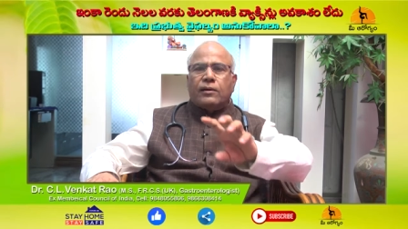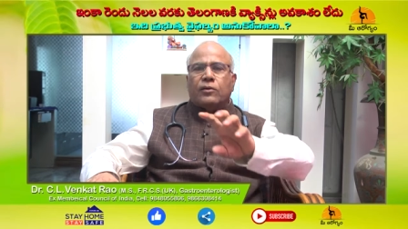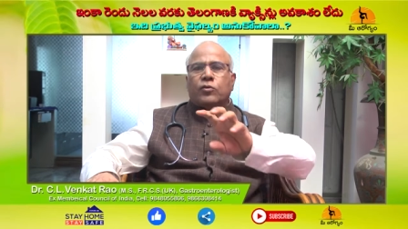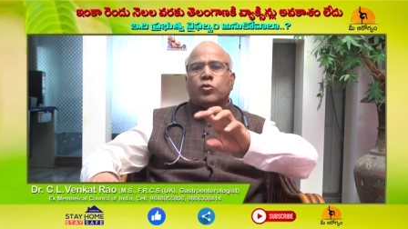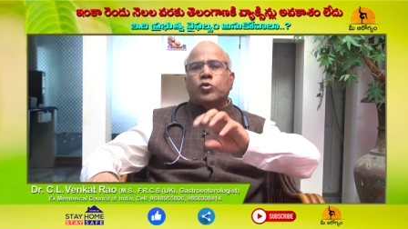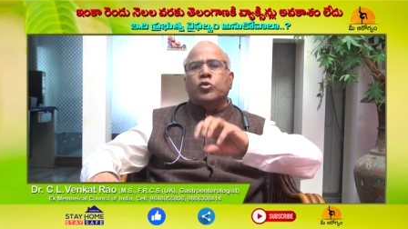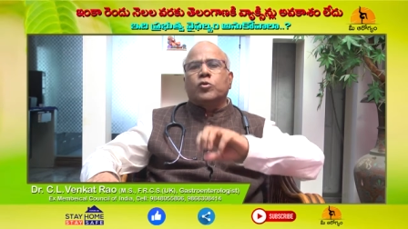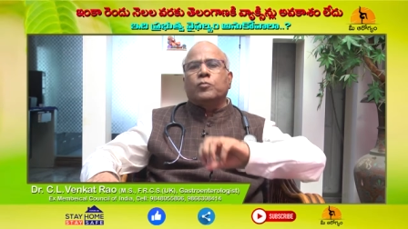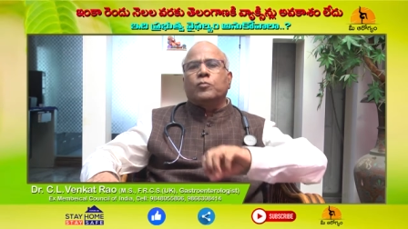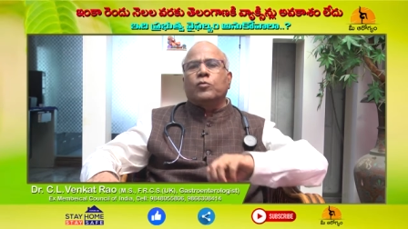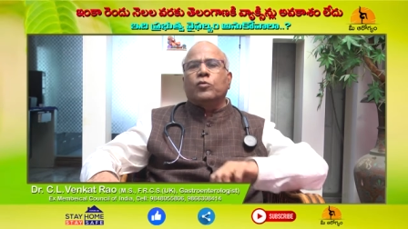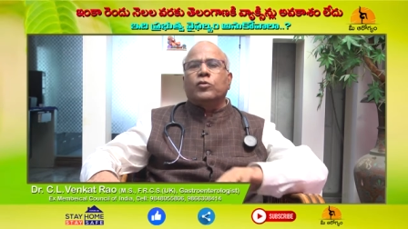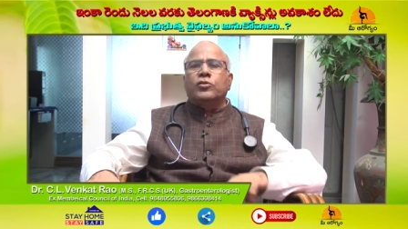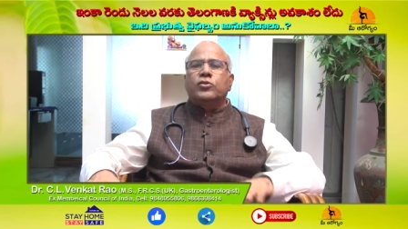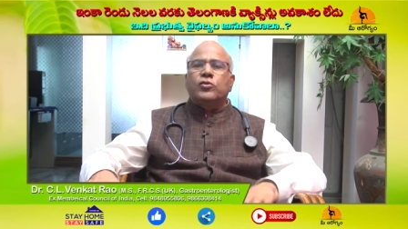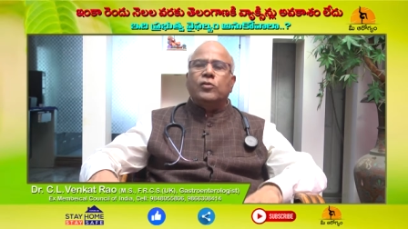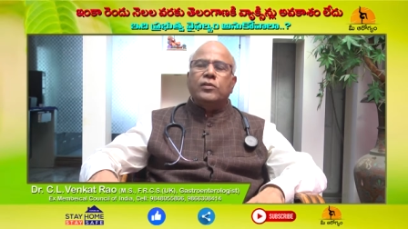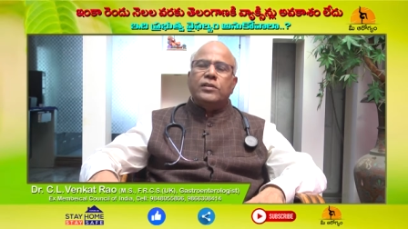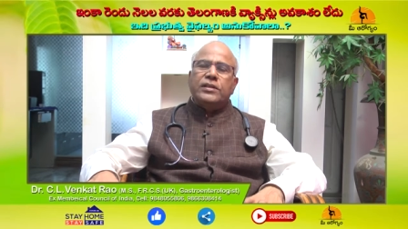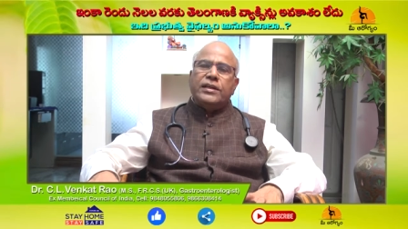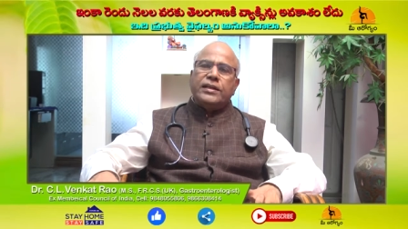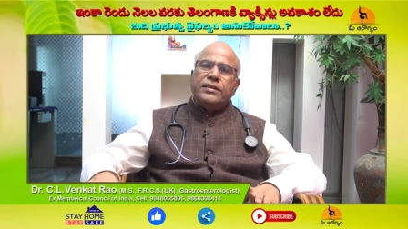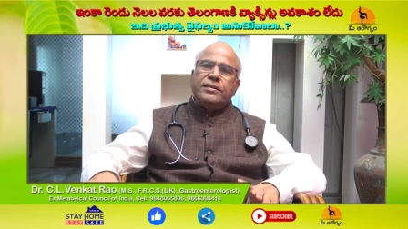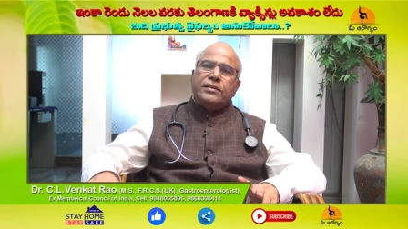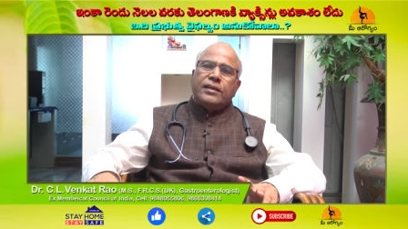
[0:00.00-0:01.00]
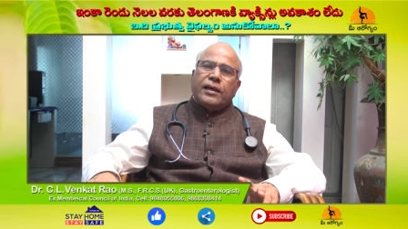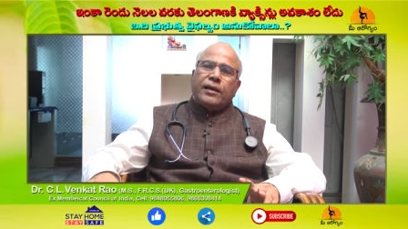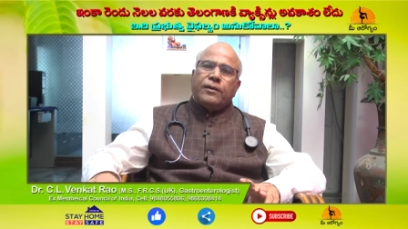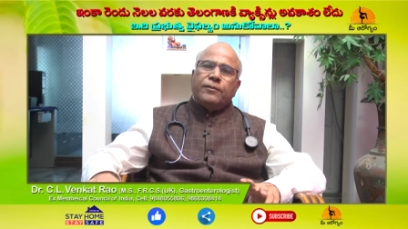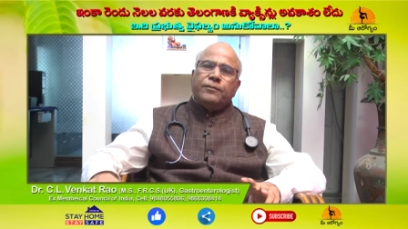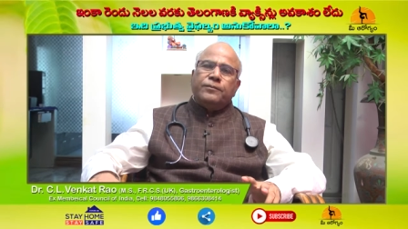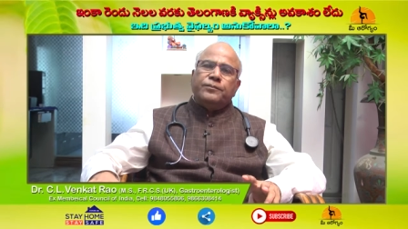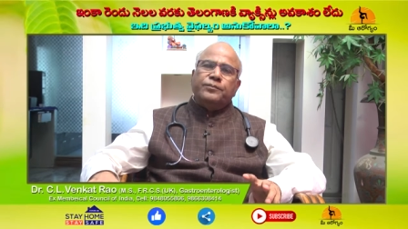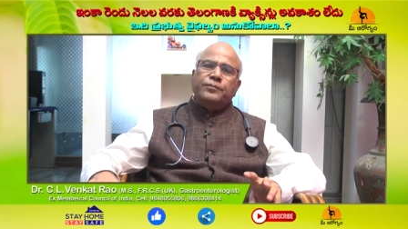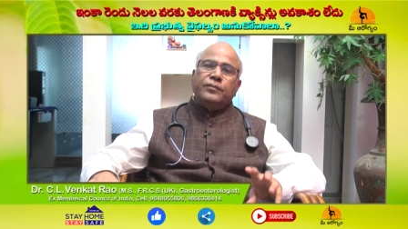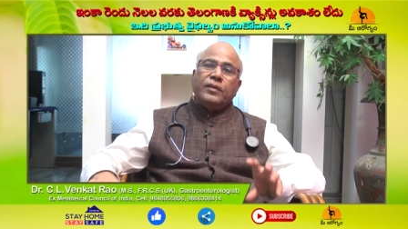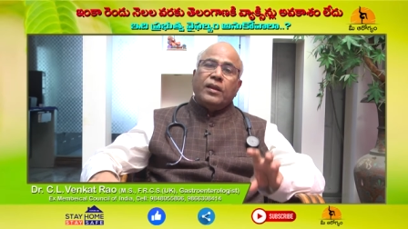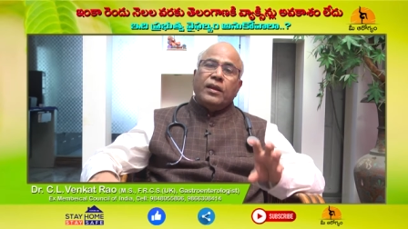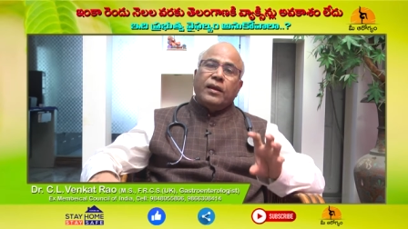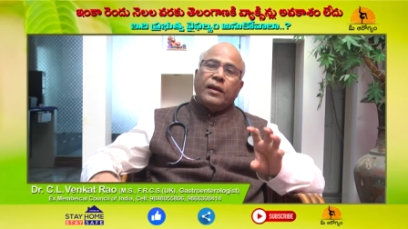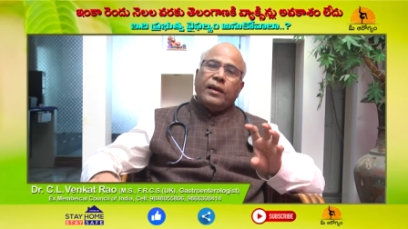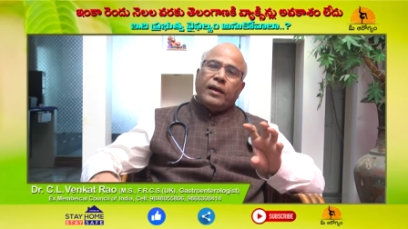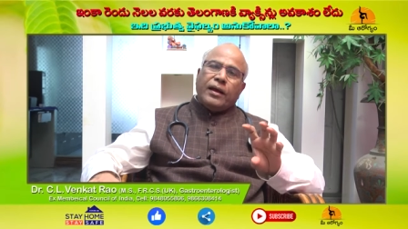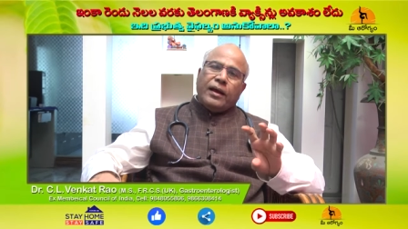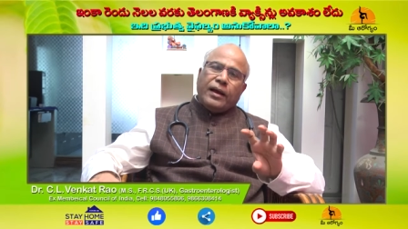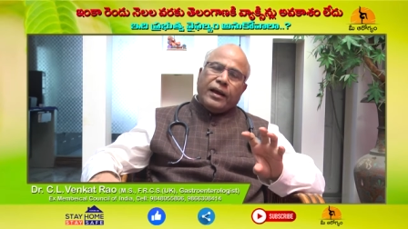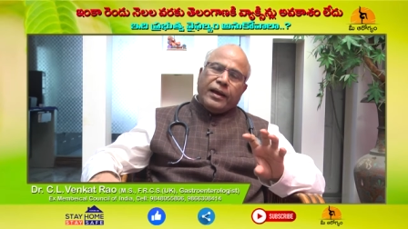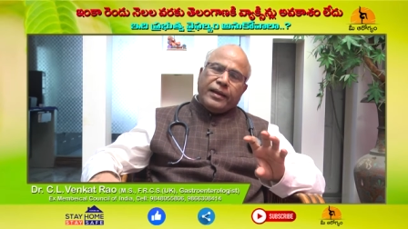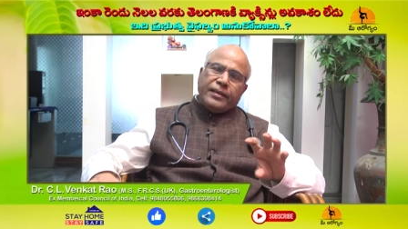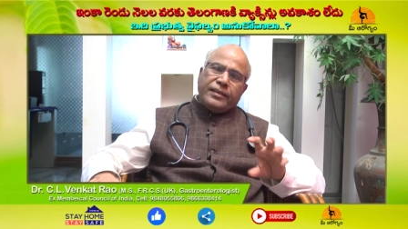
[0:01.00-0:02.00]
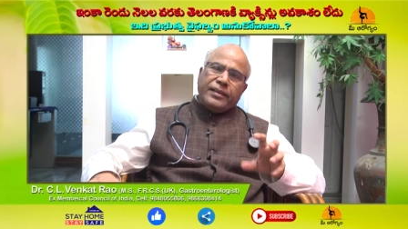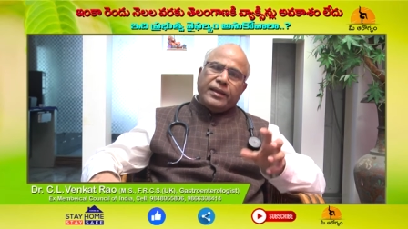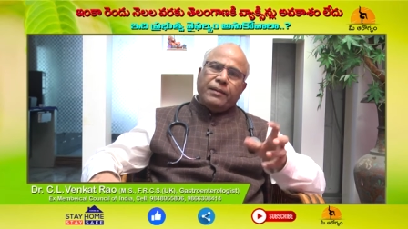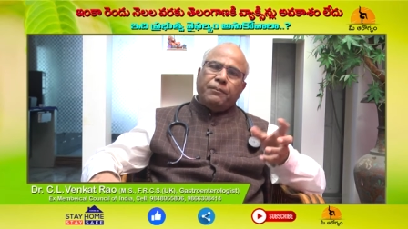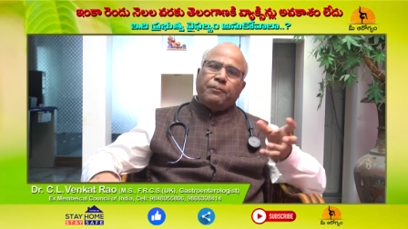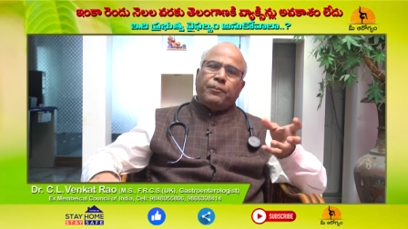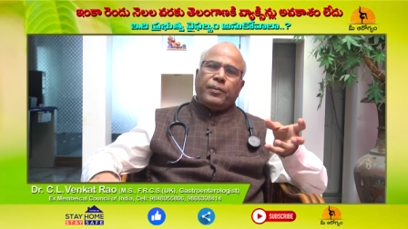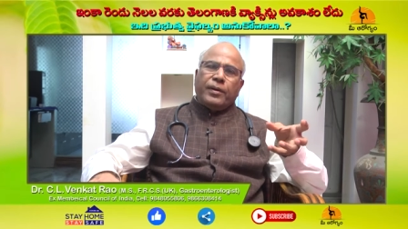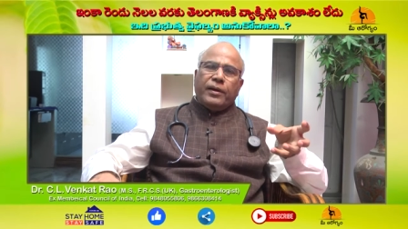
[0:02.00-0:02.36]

రుసుము వసూలు చేస్తారు అయితే